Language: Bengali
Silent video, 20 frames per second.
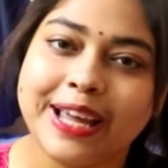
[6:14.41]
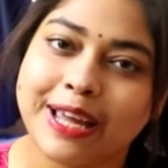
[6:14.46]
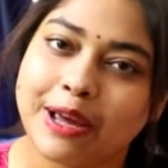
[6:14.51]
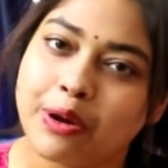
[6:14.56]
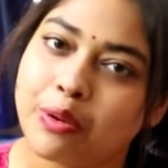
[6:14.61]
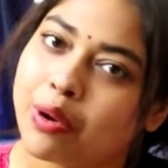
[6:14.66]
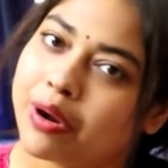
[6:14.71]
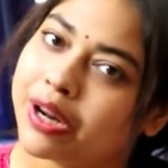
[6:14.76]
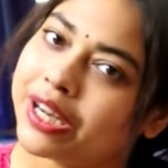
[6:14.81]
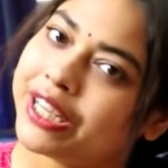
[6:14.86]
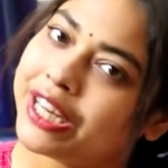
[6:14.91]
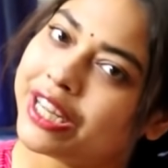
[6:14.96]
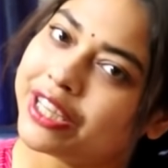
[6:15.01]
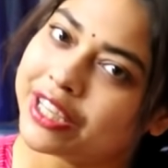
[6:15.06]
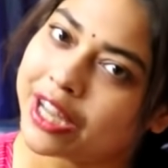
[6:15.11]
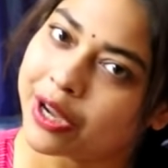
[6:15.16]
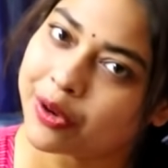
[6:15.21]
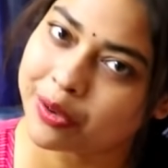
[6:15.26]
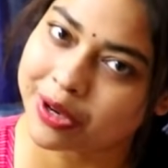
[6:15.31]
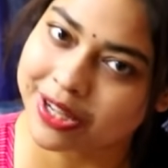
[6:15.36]
কেউ ওকে
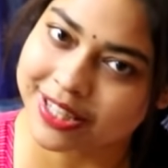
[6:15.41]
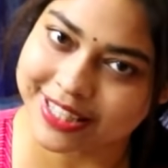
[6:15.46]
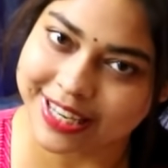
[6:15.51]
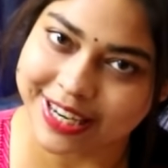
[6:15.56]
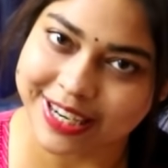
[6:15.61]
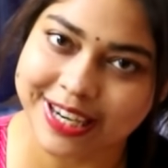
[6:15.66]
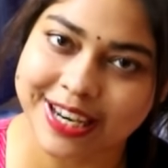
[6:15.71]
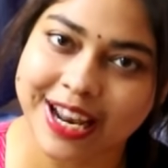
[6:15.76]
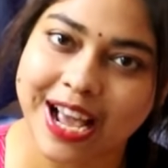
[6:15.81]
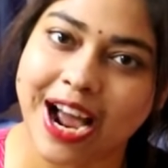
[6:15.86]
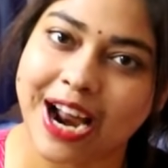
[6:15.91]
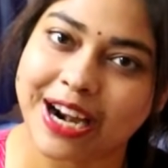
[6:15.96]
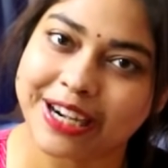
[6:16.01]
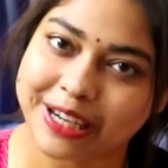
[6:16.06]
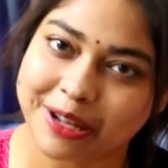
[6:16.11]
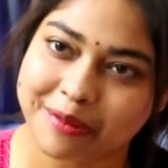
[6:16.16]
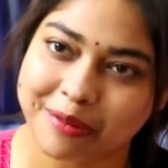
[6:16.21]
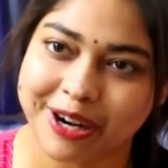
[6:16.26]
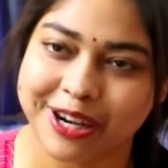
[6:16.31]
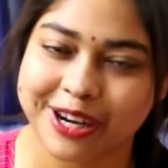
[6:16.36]
ঠিকঠাক করে চেনে না
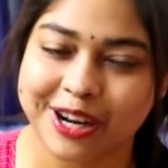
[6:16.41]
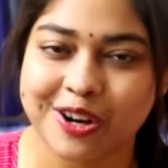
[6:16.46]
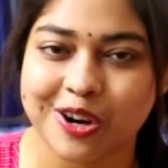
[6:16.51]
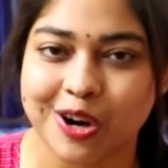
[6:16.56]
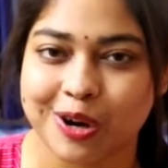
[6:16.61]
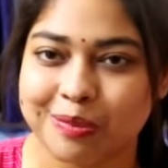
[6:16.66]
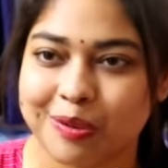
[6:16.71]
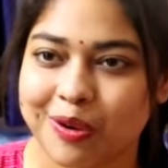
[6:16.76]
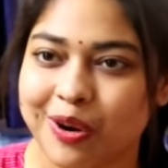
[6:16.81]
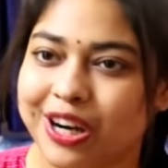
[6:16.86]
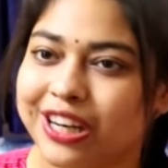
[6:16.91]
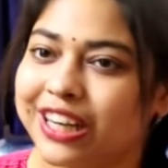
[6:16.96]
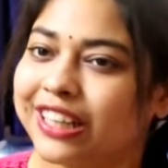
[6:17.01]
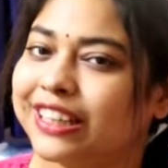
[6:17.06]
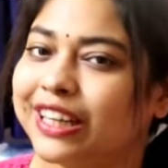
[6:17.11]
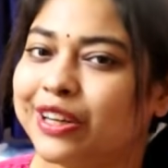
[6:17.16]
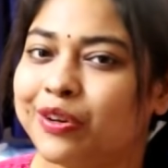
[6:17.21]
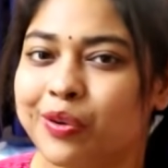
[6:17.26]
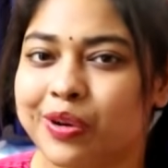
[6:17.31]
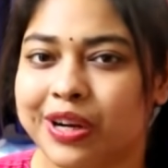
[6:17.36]
আড্ডা পড়ে না গল্প করে না
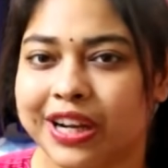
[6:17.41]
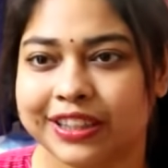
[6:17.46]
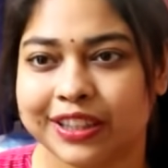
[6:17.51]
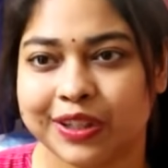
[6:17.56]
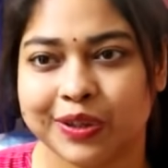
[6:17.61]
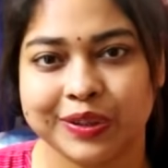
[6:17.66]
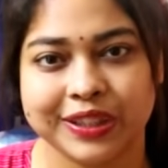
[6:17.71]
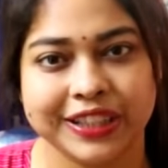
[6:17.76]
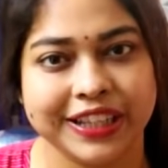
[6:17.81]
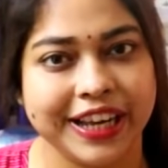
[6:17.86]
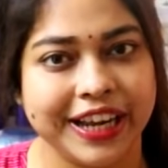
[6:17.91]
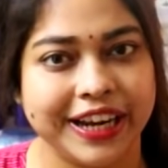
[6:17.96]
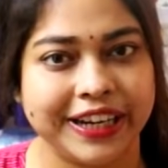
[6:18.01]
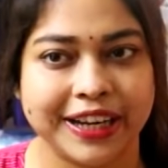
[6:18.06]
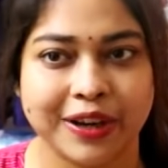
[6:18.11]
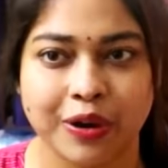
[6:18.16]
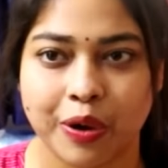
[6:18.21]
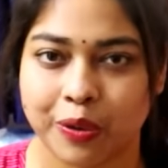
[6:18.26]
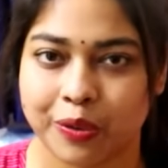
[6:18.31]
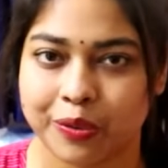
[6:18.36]
তাই কলকাতার ওদিকে
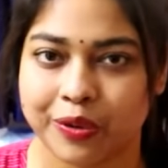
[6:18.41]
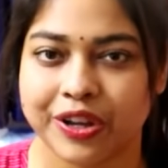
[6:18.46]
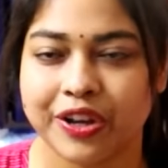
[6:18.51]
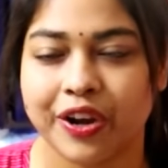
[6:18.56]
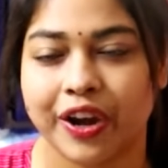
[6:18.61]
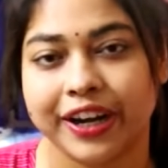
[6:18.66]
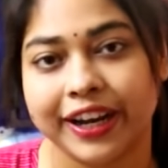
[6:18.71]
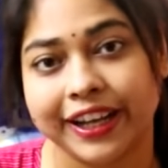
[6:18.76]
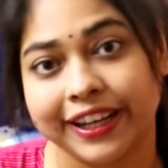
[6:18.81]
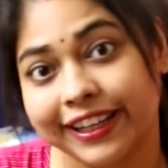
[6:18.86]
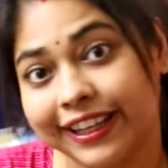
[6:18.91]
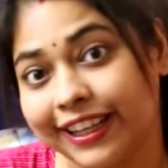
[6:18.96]
এটা কখনোই হয় না